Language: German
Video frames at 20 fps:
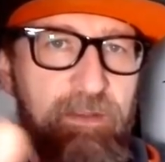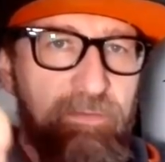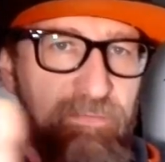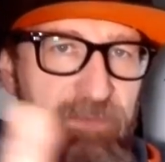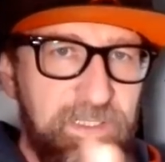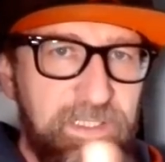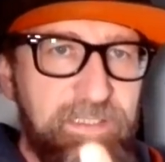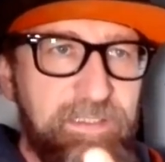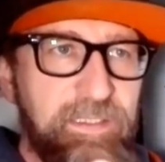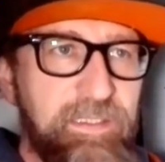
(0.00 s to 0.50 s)

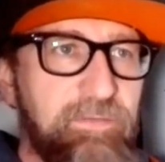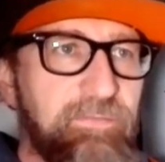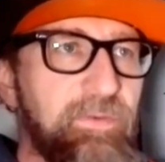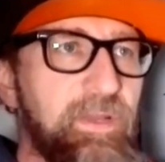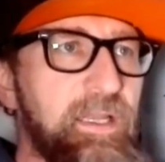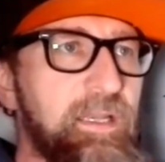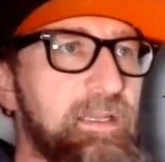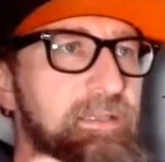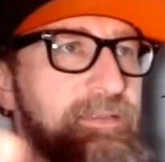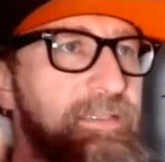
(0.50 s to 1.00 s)
Wichtig,
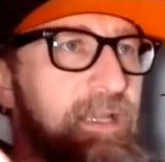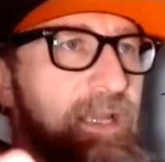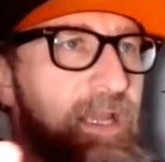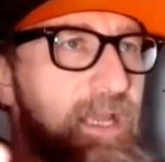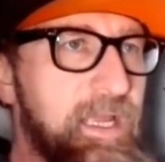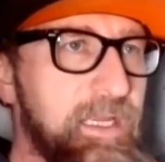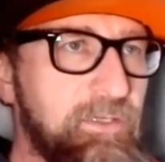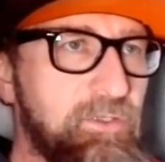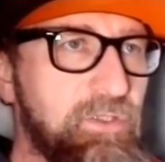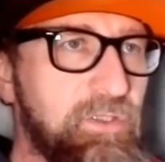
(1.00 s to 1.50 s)
weil das ja
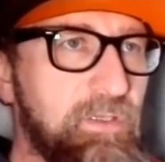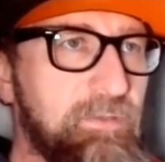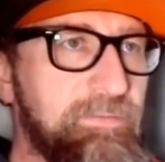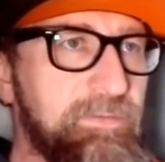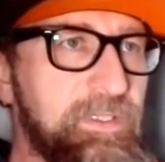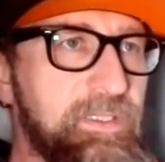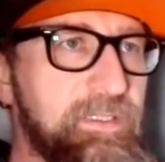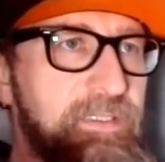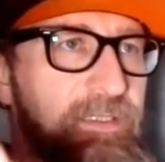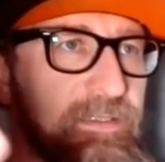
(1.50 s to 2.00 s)

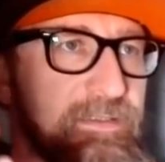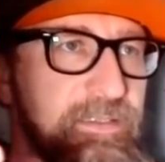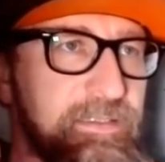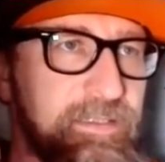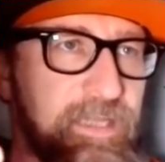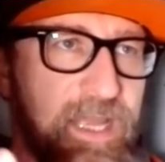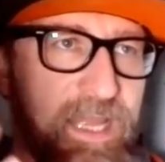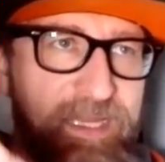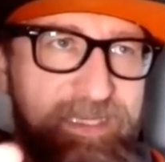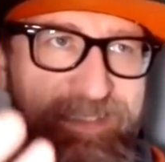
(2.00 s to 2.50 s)
Harnstoff ist. Das
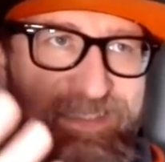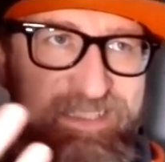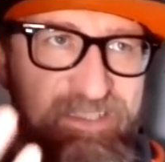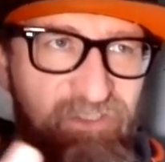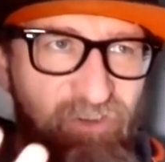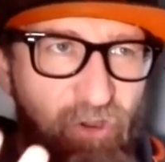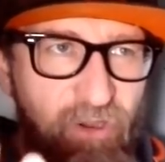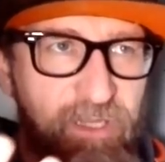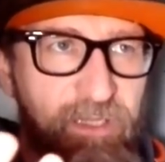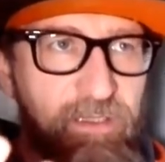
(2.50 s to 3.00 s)
ist
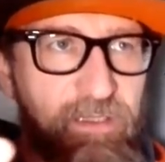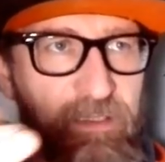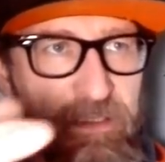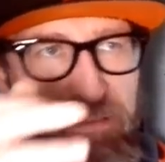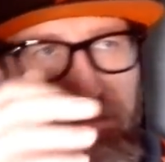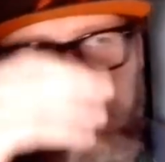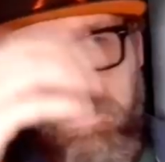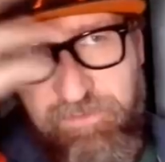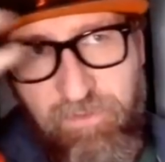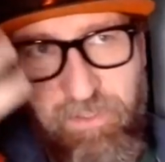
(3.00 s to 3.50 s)

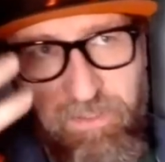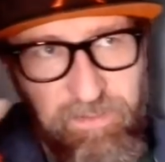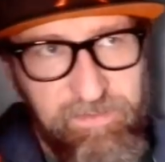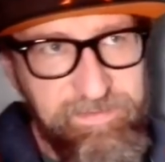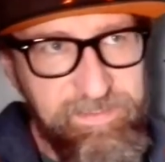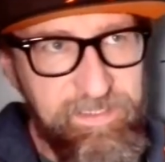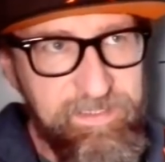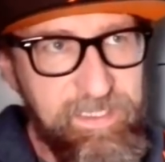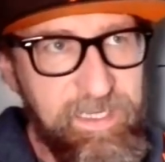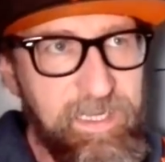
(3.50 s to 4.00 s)
Harnsäure.
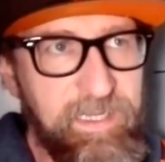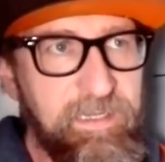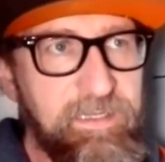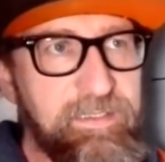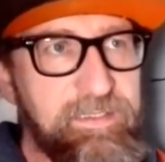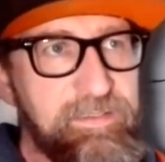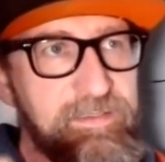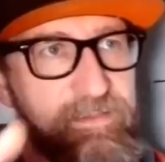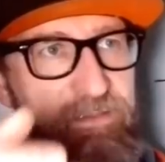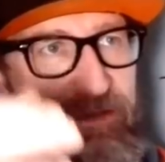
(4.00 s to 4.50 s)
Säure sagt
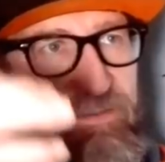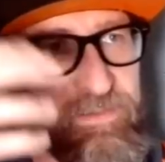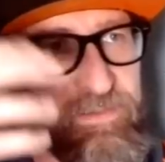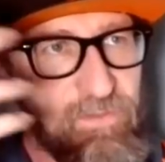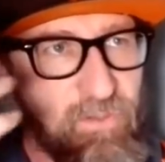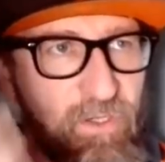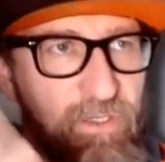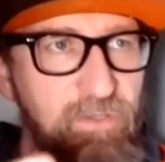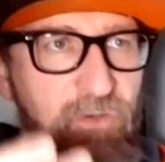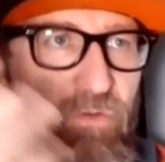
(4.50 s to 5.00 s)
alles.
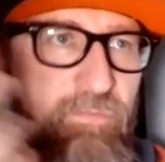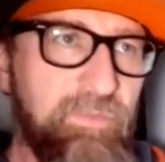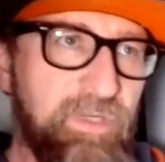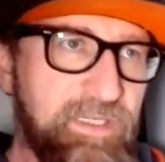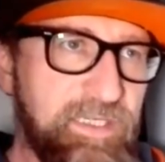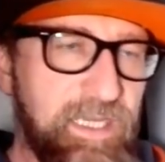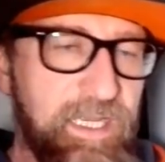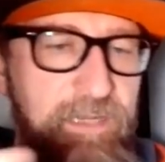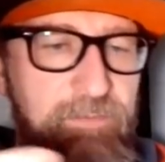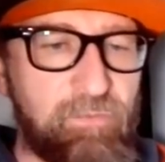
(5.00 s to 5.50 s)
Säure und
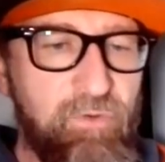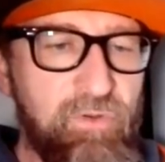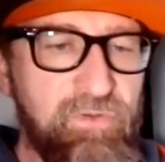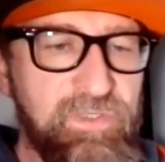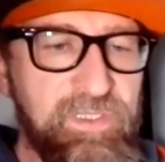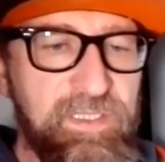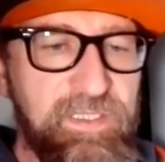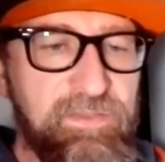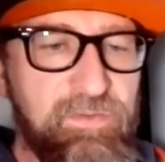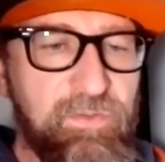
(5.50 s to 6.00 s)
Metall mögen
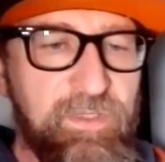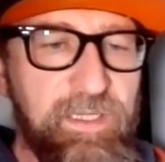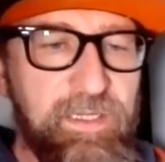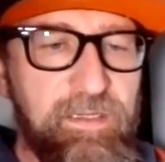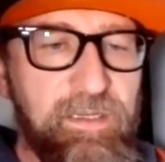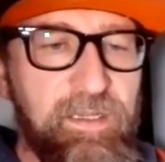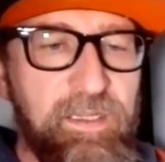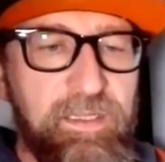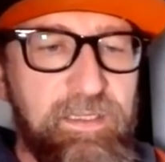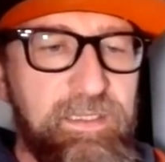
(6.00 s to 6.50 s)
sich nicht so
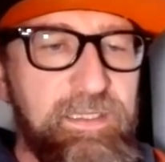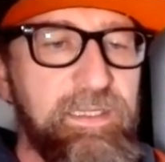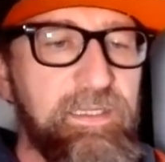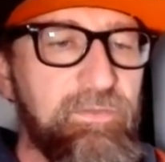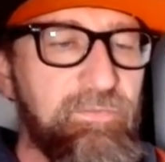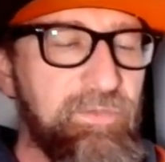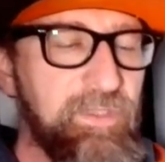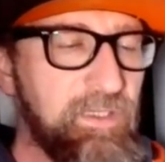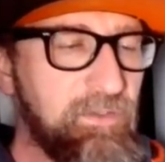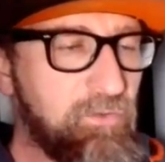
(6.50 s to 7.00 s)
gern. Hier
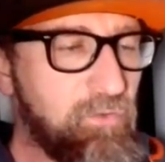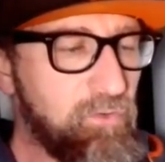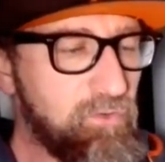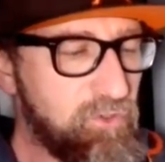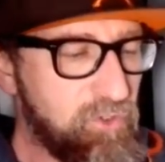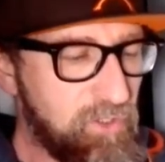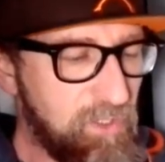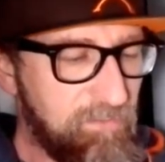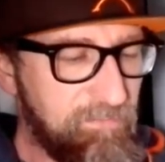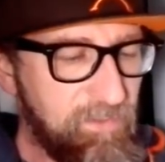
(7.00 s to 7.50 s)
ist viel
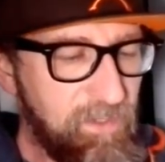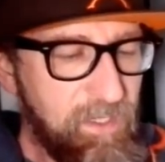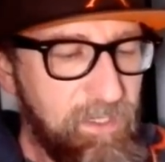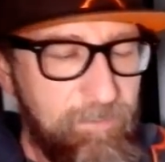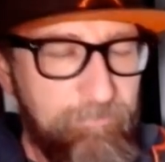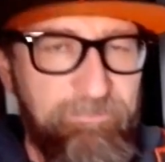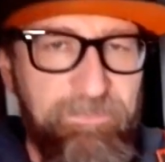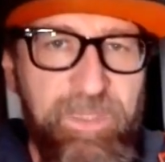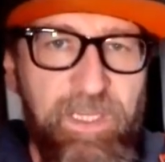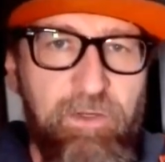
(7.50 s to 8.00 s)
Kunststoff.
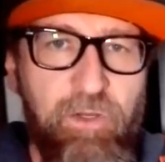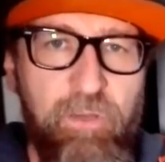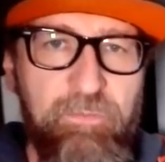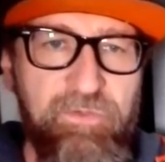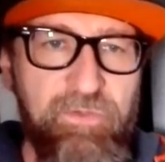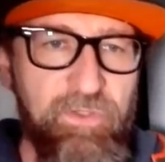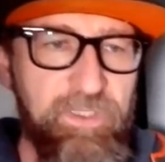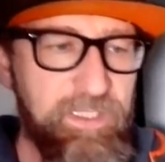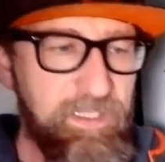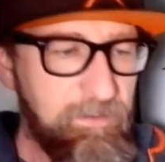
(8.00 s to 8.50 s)
Da
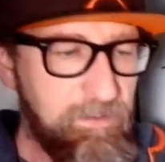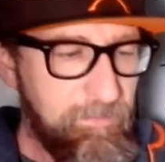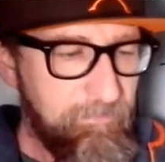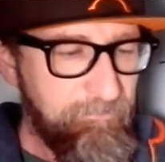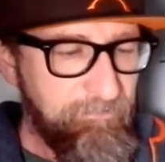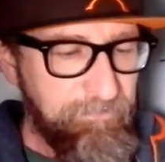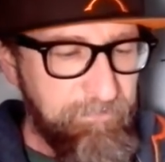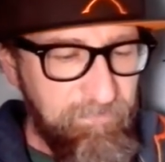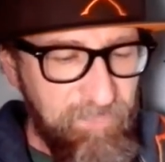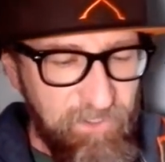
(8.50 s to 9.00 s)
kommen solche
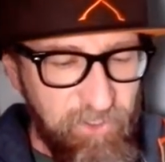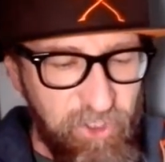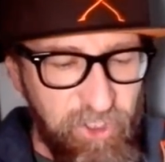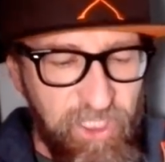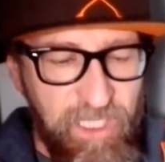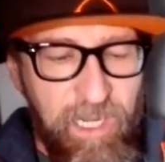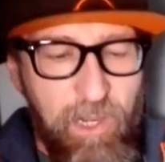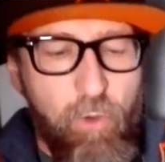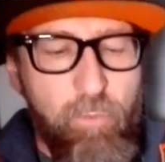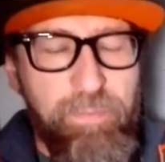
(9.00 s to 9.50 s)

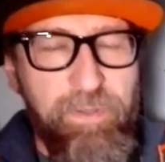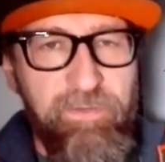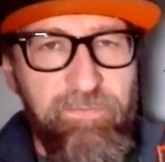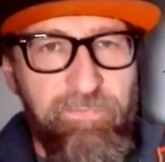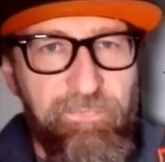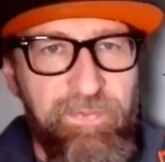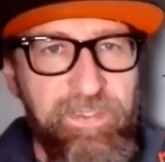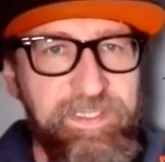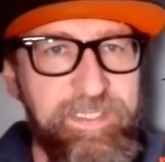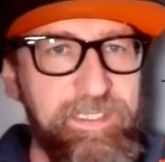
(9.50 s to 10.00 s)

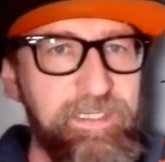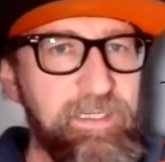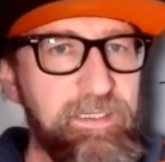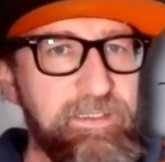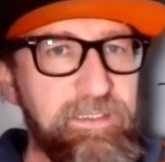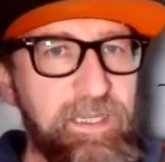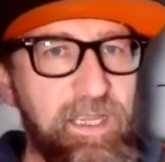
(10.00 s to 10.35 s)
Schraubfittinge